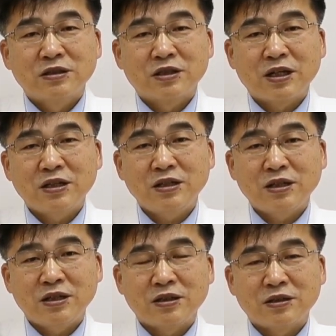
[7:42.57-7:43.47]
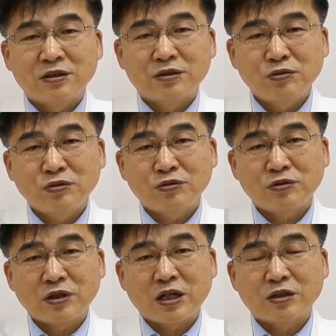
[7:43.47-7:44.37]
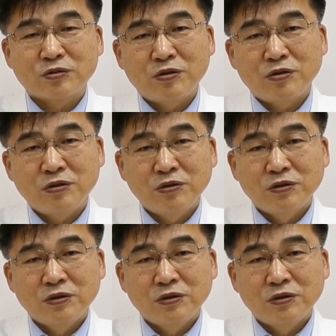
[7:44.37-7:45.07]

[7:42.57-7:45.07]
제한된 소수를 가지고